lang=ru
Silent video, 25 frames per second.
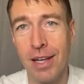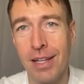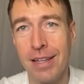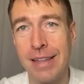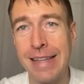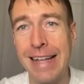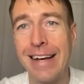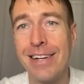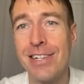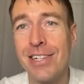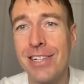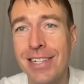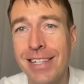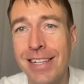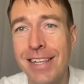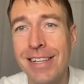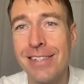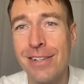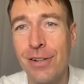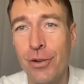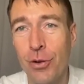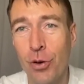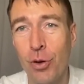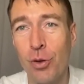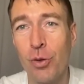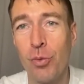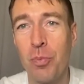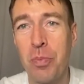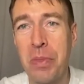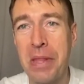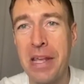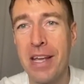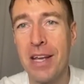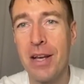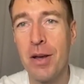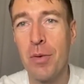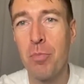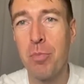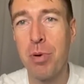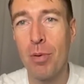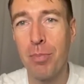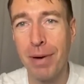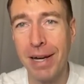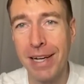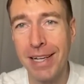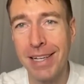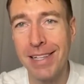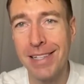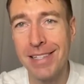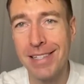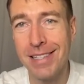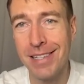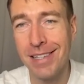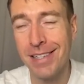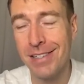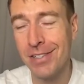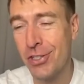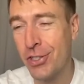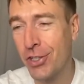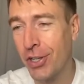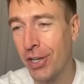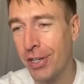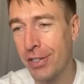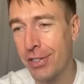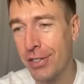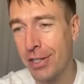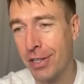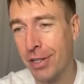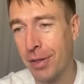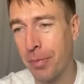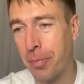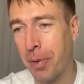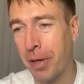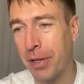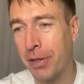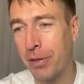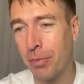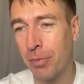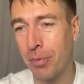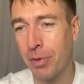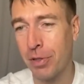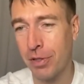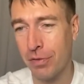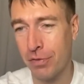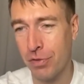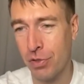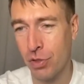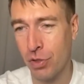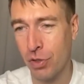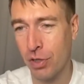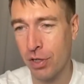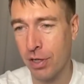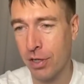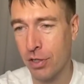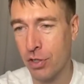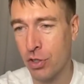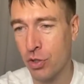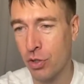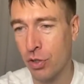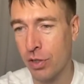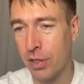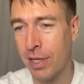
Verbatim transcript: Даже если он побоится сделать это, поэтому это все хорошо.